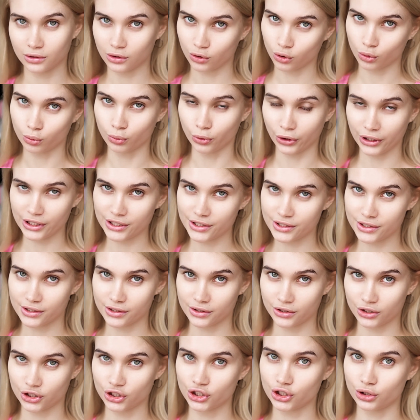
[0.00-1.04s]

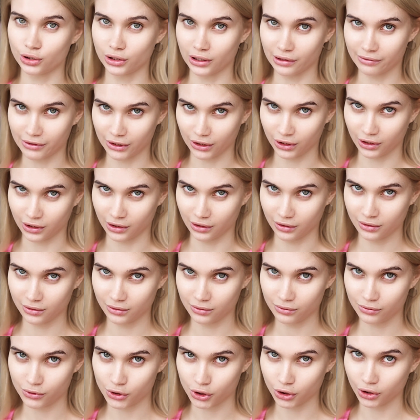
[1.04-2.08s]
охмурить человека.
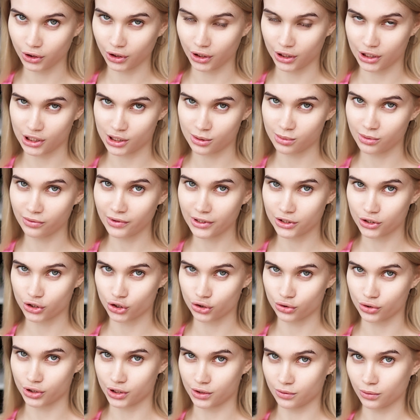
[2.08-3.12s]
Все-таки не забывайте,
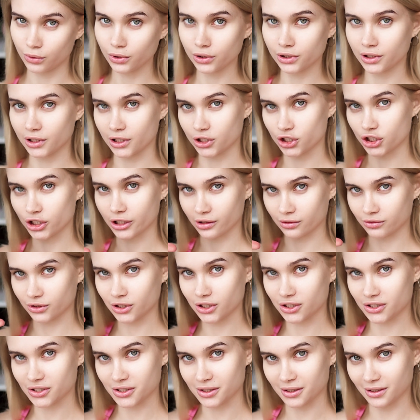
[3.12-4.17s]
что сегодня я
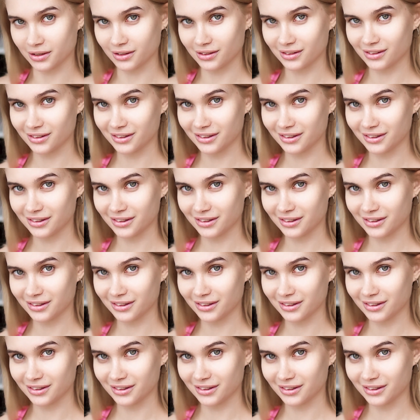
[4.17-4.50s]
чаровница.